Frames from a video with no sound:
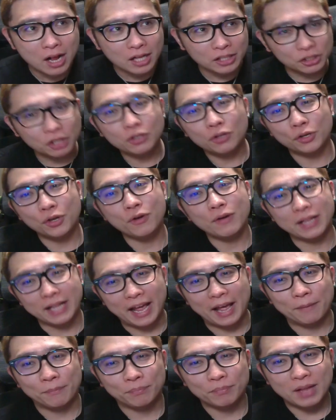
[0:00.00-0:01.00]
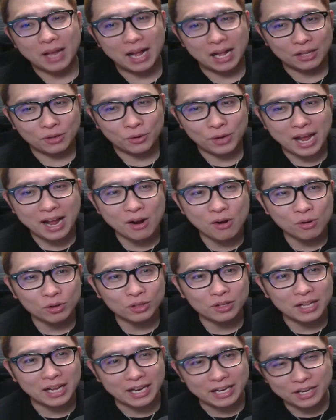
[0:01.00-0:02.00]
ちょっと今日はね、あの、やんご
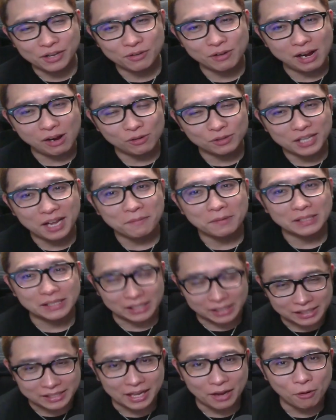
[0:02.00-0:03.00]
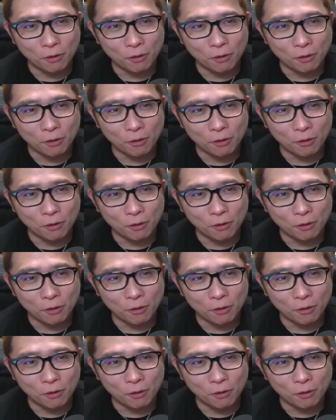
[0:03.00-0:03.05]
とない理由がございましてですね、